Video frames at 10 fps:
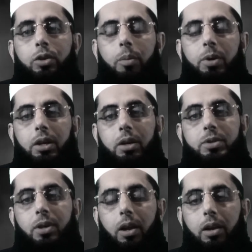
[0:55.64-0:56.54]
नबी करीम
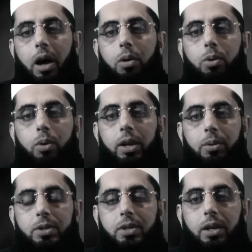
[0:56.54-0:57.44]
सल्लल्लाहु
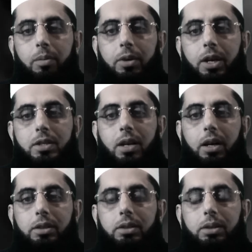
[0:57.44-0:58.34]
अलैहि वसल्लम के
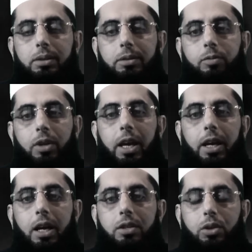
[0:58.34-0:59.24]
साथ
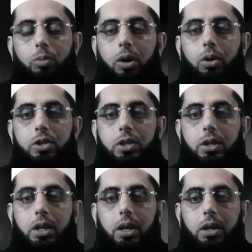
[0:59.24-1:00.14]
एक हज़रत बकर
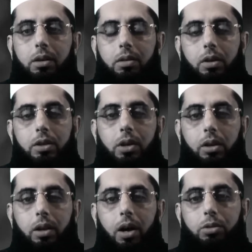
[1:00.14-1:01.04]
सिद्दीक रज़ी
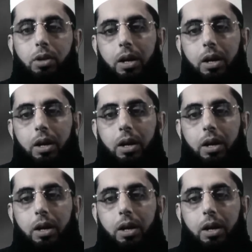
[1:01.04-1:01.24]
अल्लाह तु